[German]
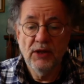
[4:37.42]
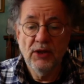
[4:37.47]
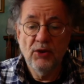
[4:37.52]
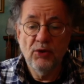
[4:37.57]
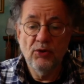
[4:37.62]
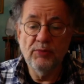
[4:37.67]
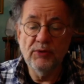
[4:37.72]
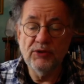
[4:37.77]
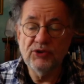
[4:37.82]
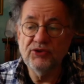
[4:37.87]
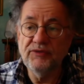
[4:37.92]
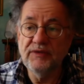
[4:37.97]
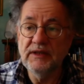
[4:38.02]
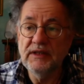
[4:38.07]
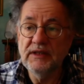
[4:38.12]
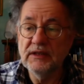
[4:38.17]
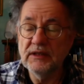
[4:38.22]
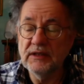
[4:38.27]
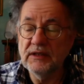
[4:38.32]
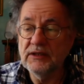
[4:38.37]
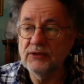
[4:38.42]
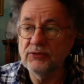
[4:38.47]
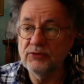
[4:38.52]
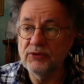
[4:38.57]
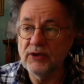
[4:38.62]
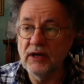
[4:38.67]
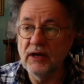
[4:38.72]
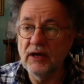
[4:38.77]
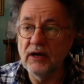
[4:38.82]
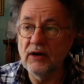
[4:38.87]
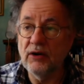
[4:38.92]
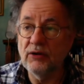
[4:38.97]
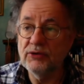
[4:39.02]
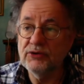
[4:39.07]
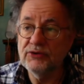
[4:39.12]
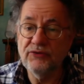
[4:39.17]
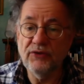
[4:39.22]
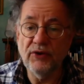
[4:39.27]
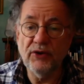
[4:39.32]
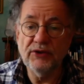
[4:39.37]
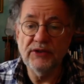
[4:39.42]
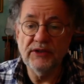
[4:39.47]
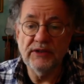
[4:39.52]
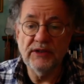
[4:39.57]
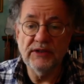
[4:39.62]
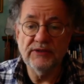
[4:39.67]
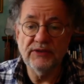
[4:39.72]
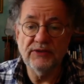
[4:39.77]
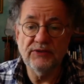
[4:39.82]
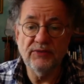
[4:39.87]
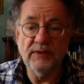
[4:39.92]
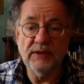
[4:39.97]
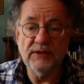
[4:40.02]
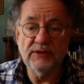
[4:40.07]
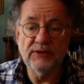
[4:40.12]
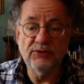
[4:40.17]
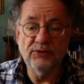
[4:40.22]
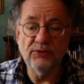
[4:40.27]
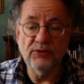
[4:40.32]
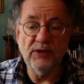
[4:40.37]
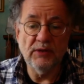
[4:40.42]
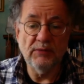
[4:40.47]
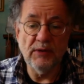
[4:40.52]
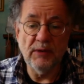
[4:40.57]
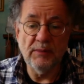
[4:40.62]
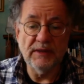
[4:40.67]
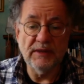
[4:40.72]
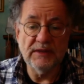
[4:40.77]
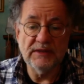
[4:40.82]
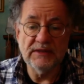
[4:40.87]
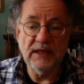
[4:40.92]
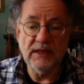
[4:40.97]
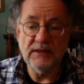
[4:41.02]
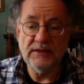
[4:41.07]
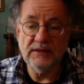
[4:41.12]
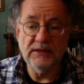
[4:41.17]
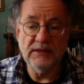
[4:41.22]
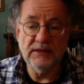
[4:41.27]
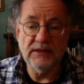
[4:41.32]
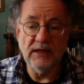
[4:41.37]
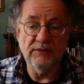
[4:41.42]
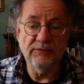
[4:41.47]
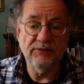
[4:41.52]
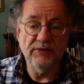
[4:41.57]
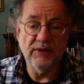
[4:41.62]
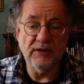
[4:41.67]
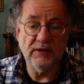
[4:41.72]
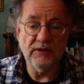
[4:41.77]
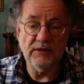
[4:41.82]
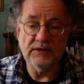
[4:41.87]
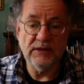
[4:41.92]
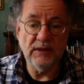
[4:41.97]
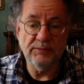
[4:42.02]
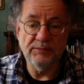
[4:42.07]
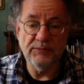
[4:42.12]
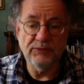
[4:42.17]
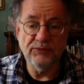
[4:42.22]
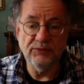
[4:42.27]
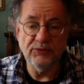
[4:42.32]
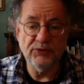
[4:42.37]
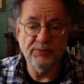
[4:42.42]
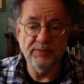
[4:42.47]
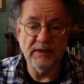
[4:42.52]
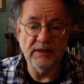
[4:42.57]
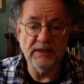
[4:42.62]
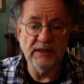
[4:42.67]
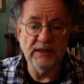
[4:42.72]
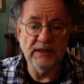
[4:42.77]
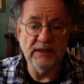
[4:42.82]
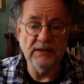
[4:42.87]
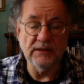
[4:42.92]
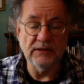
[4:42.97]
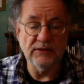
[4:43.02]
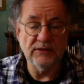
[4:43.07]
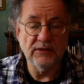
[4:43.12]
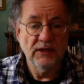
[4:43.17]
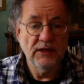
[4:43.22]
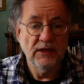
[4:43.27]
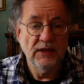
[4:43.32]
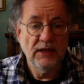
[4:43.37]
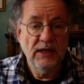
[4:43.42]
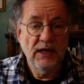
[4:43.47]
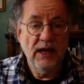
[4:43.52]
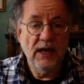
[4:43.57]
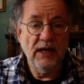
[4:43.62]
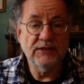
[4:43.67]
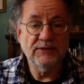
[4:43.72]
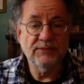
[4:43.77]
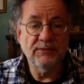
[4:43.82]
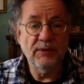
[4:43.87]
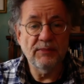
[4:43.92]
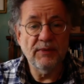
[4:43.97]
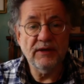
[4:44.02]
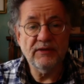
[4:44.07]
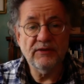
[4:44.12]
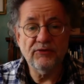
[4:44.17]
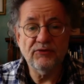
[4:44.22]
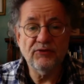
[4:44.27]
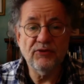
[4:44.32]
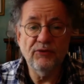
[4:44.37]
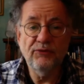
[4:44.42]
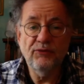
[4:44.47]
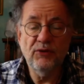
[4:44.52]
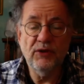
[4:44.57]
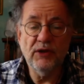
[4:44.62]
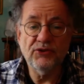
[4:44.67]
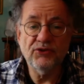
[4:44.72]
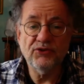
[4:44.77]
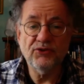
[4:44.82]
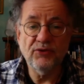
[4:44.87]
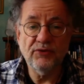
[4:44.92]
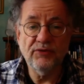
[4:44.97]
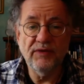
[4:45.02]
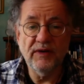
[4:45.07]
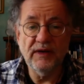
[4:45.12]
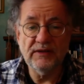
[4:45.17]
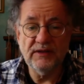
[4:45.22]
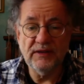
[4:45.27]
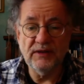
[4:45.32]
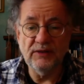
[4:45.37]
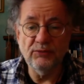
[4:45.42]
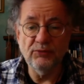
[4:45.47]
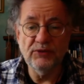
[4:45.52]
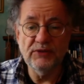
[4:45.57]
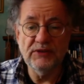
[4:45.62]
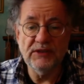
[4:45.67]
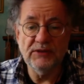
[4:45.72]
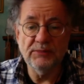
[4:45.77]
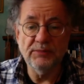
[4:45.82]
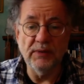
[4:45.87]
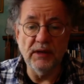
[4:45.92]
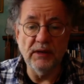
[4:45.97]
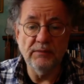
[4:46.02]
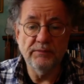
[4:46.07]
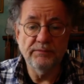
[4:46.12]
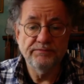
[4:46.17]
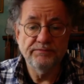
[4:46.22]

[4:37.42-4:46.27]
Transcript: über schwierige oder herausfordernde Situationen, aber man sagt nicht einfach, ich habe mich furchtbar geekelt. Also man macht das Gefühl ein Stück weit unsichtbar.